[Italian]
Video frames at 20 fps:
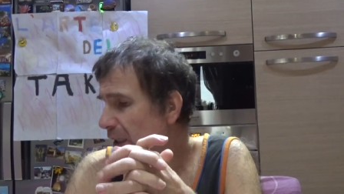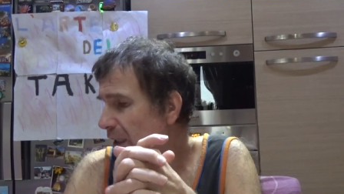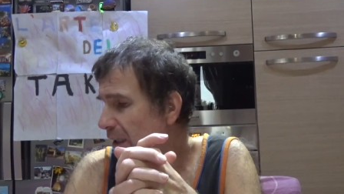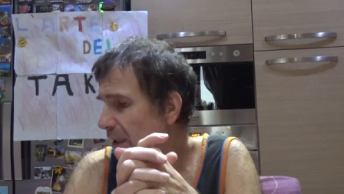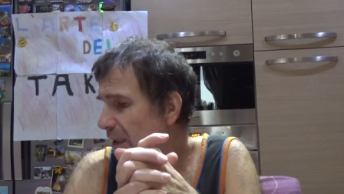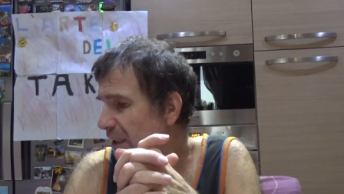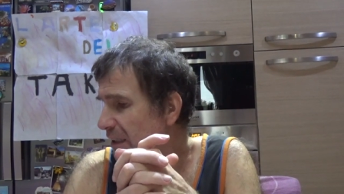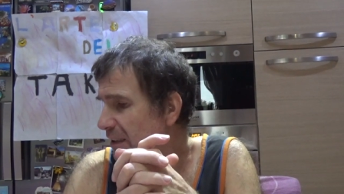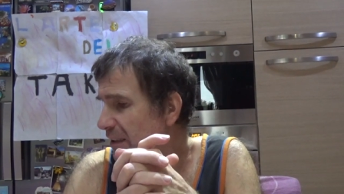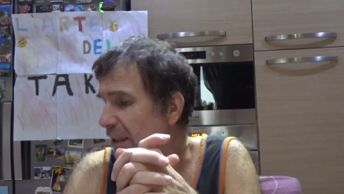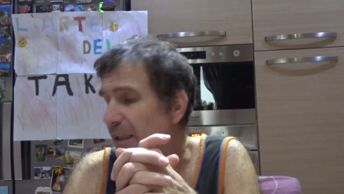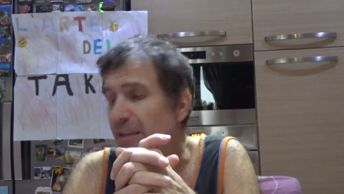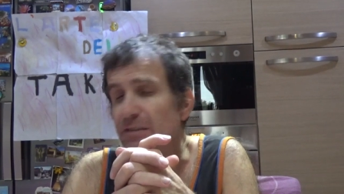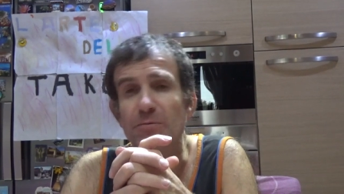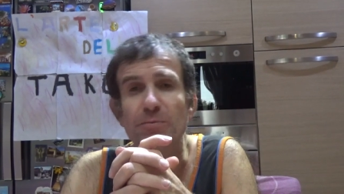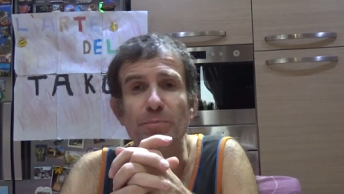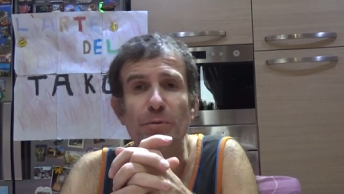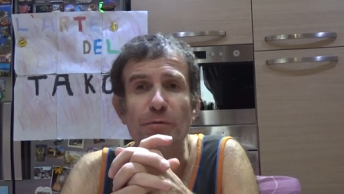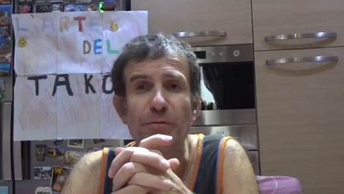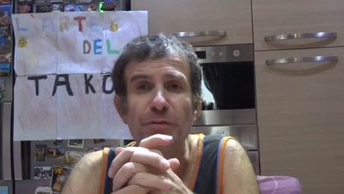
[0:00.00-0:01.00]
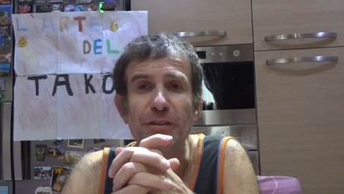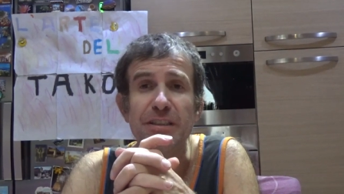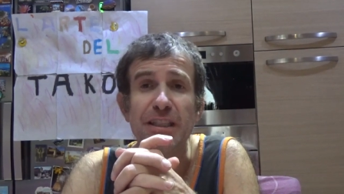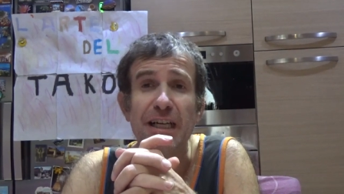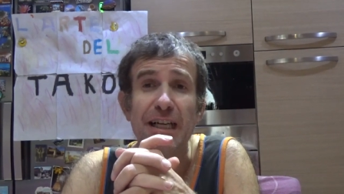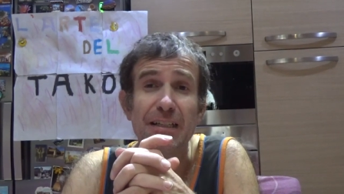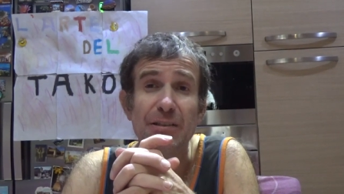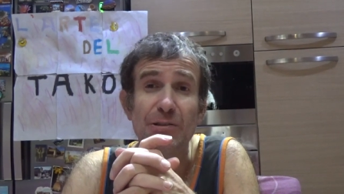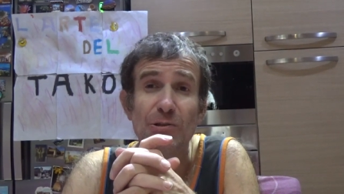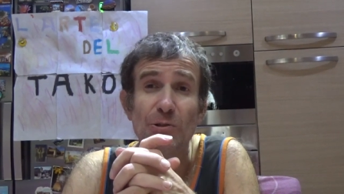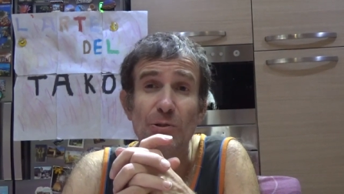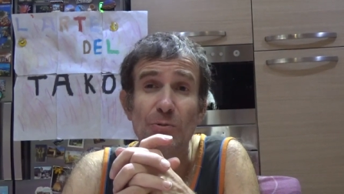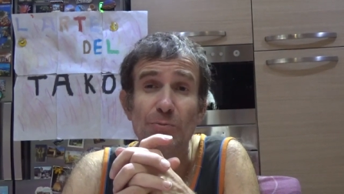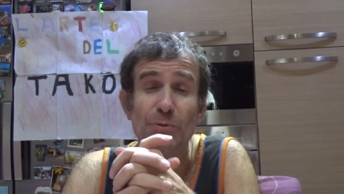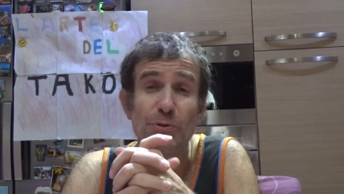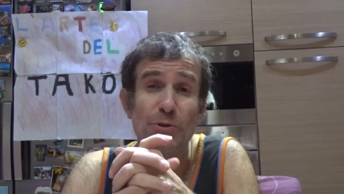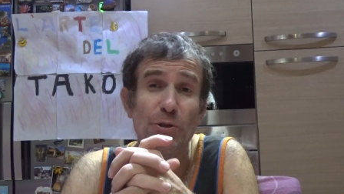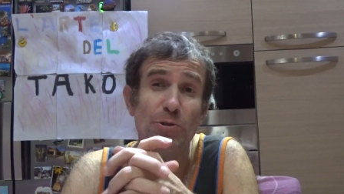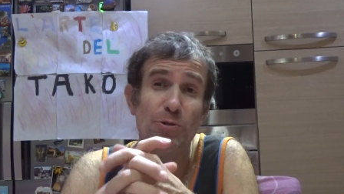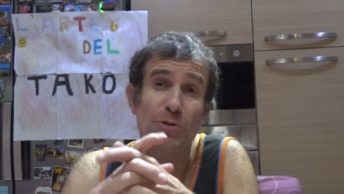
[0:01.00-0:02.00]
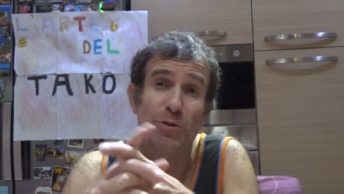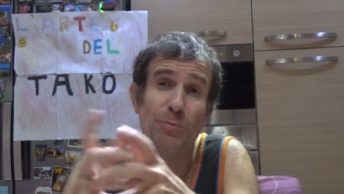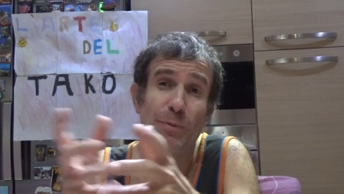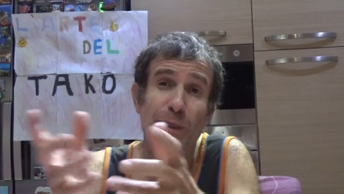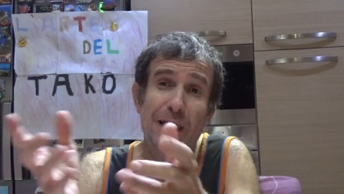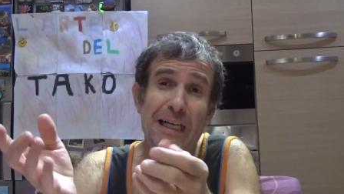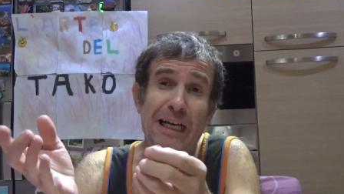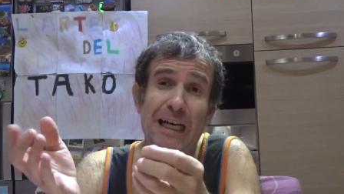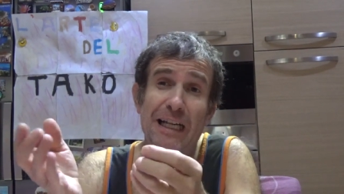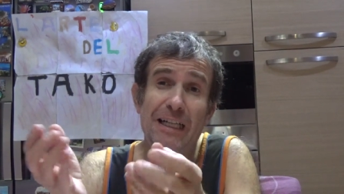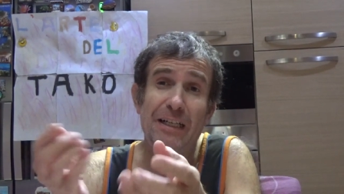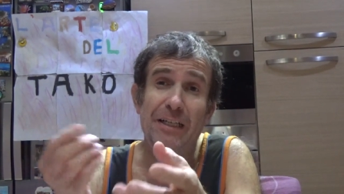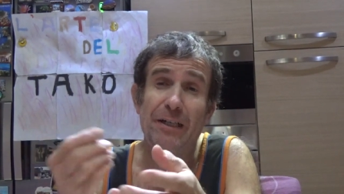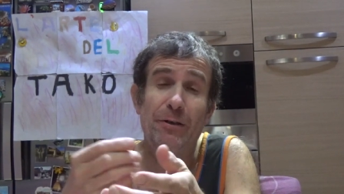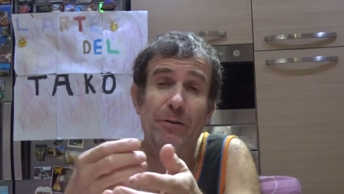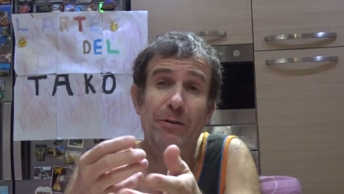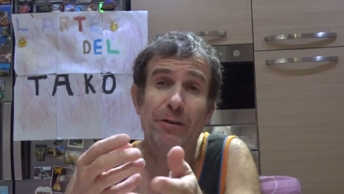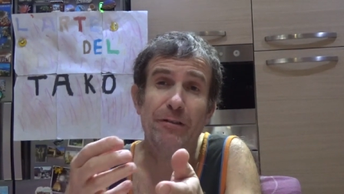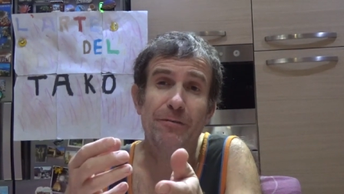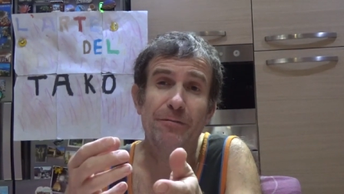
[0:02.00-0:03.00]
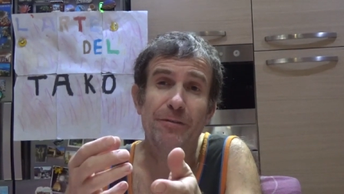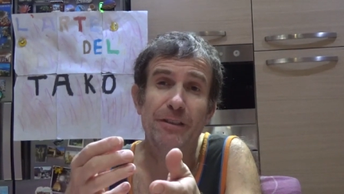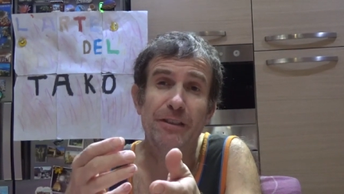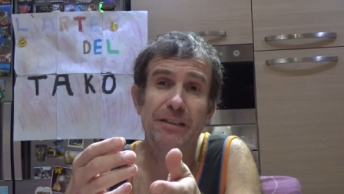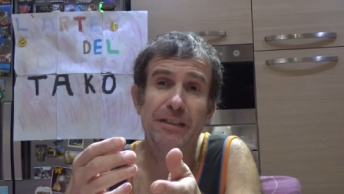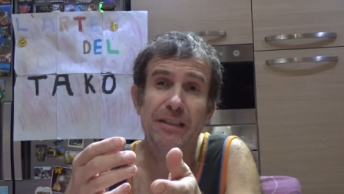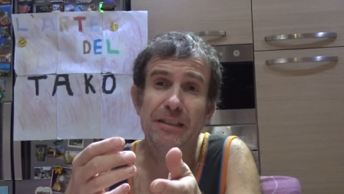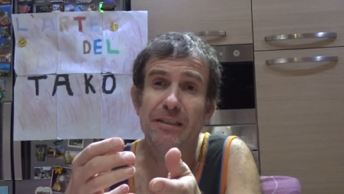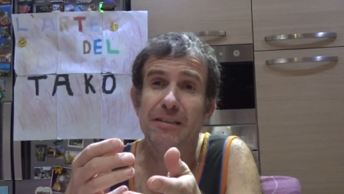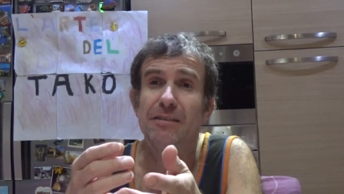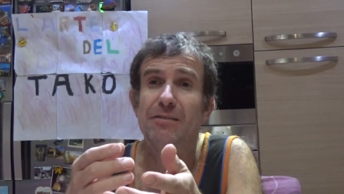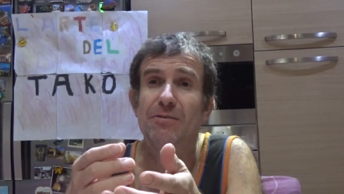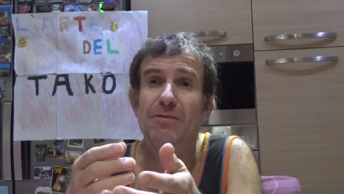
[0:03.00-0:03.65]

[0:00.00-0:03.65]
eh, ne hanno approfittato piuttosto pagarle che alla fine